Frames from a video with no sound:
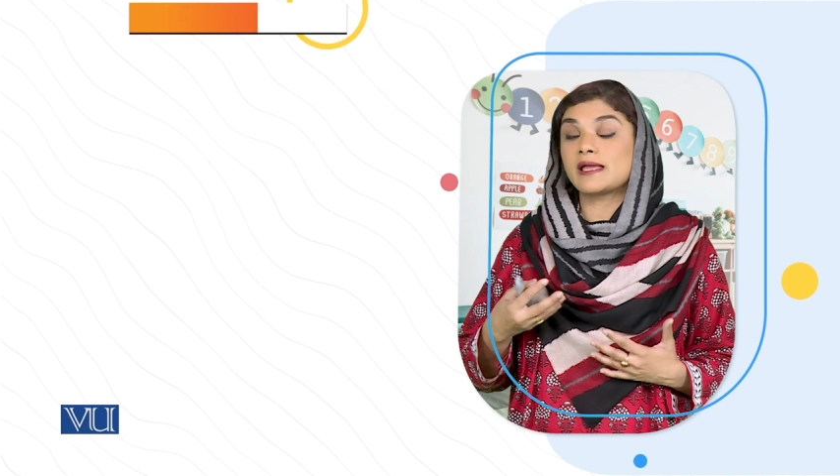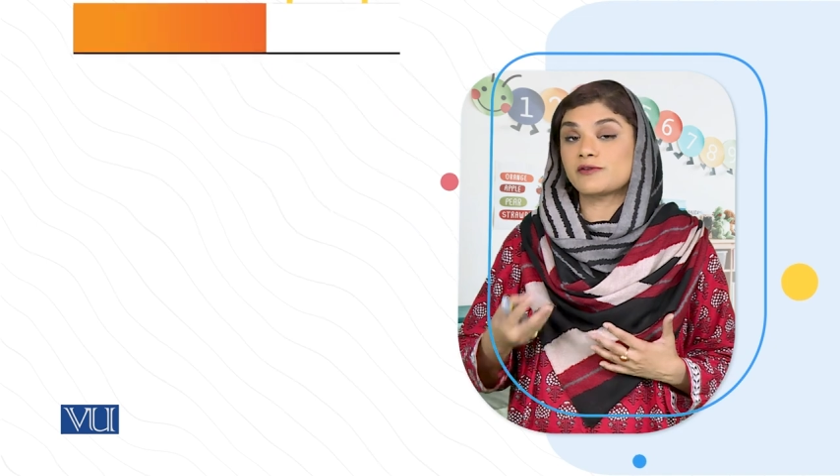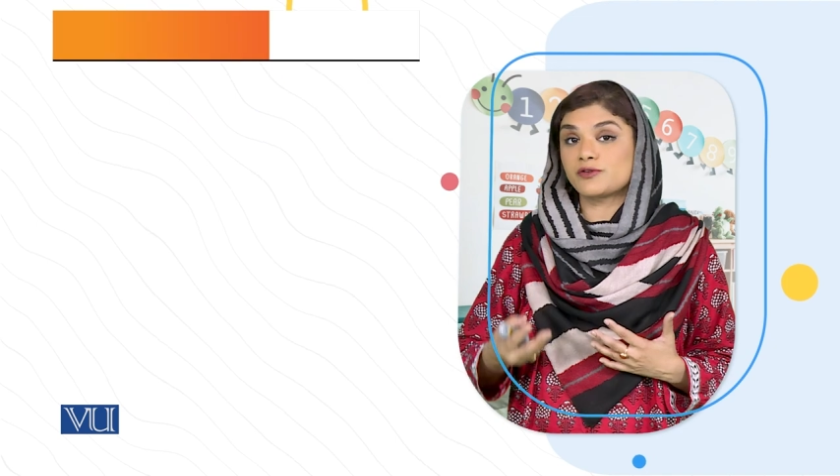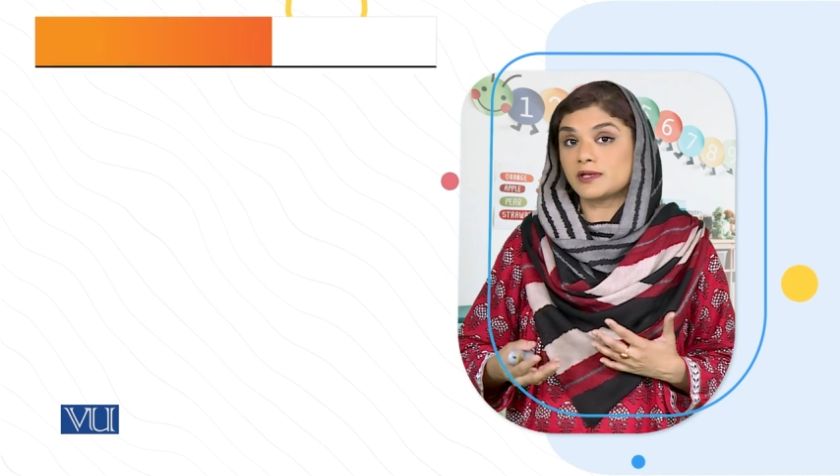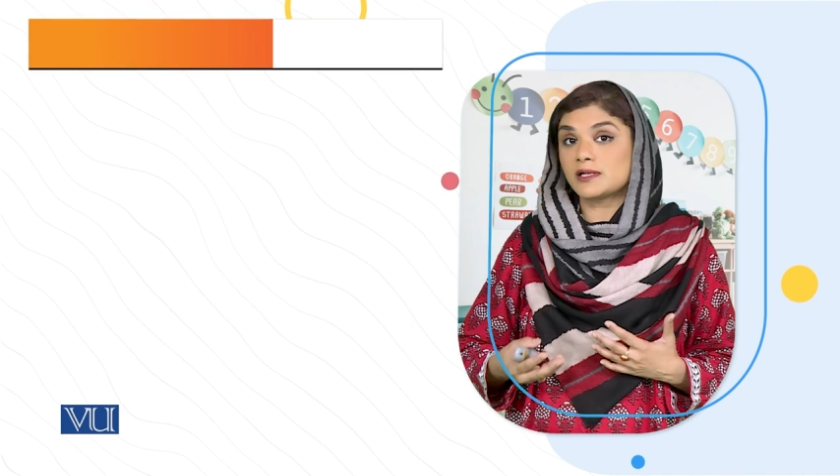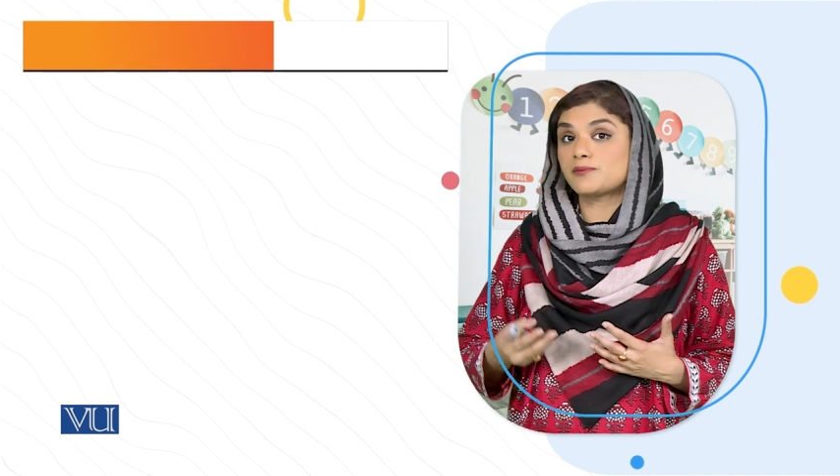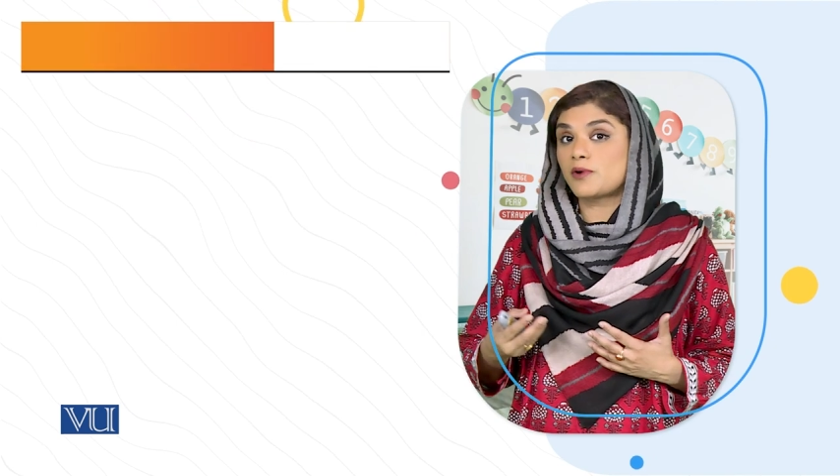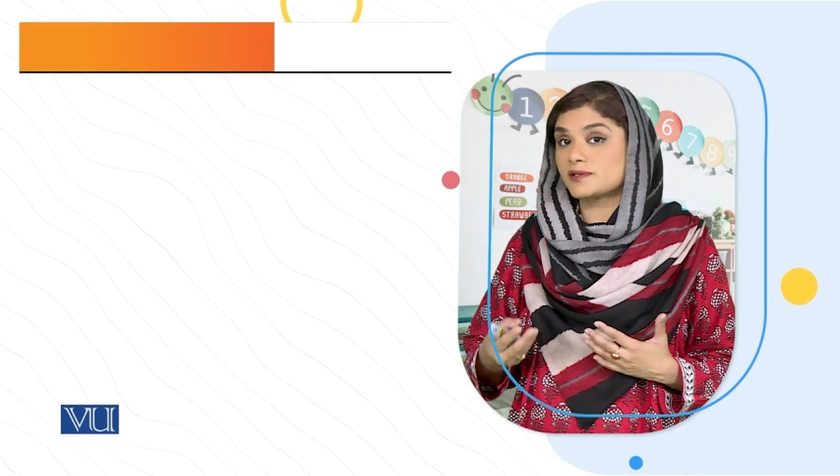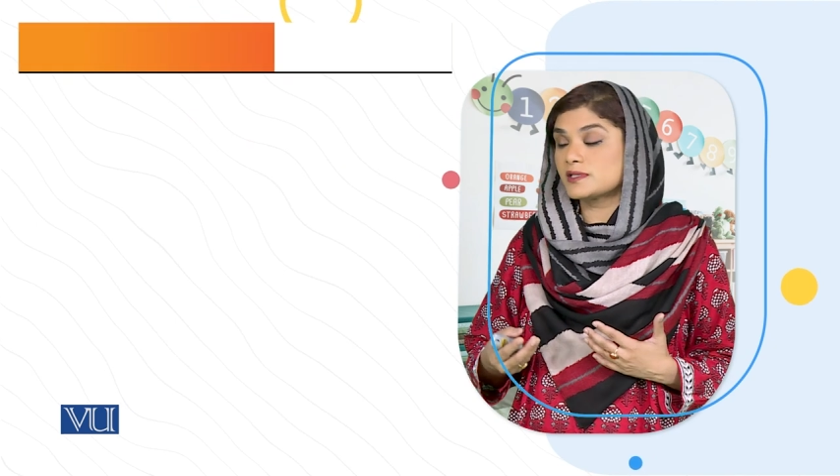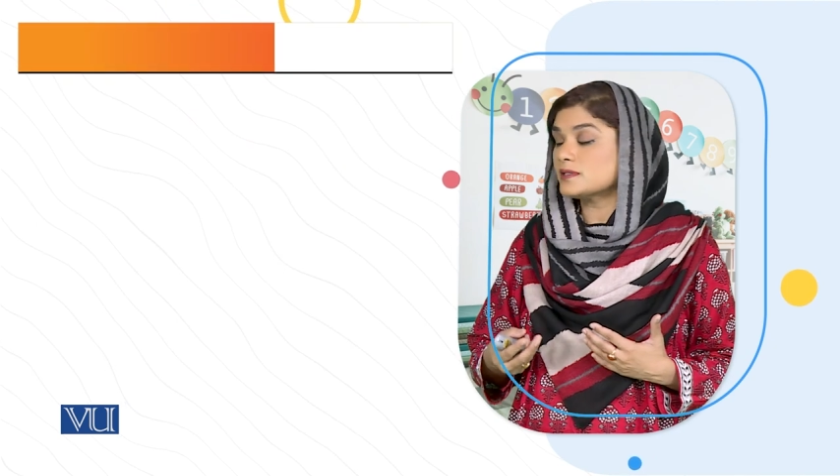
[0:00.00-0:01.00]
एक क्रिटिकल
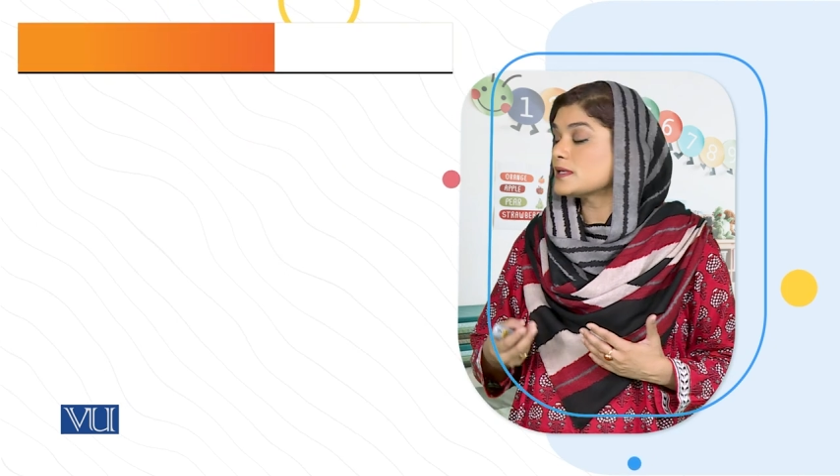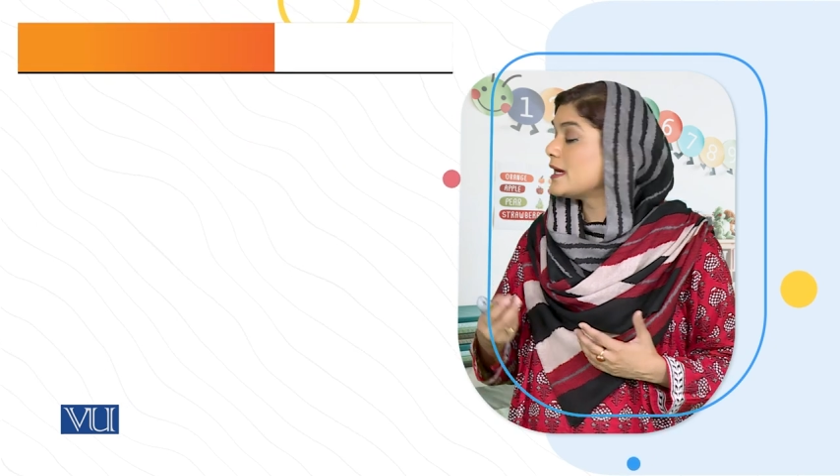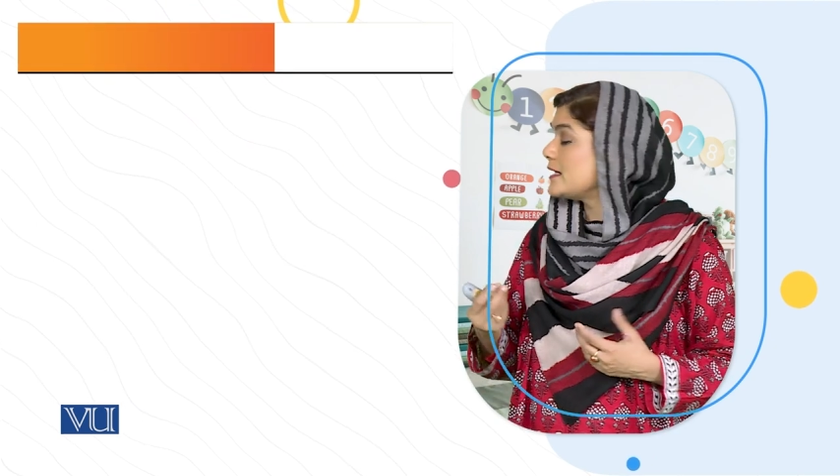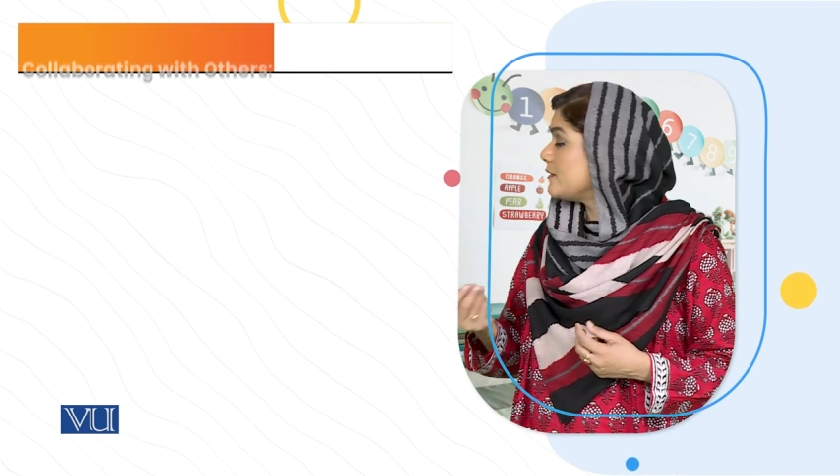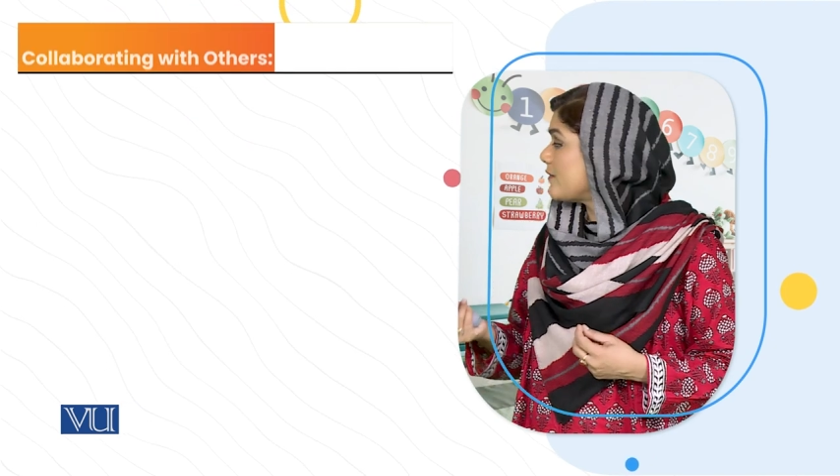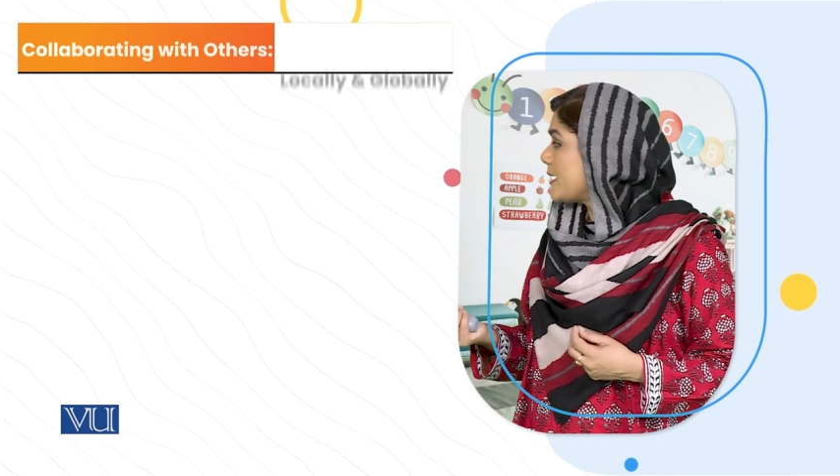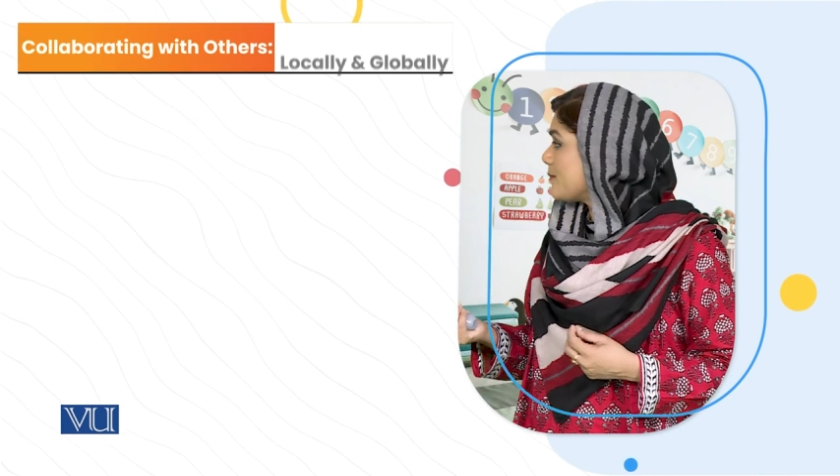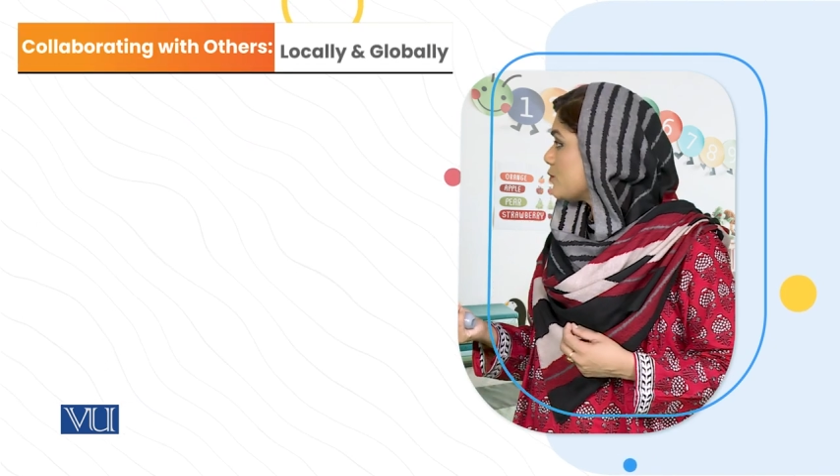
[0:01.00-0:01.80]
प्रोसेस डिवेलप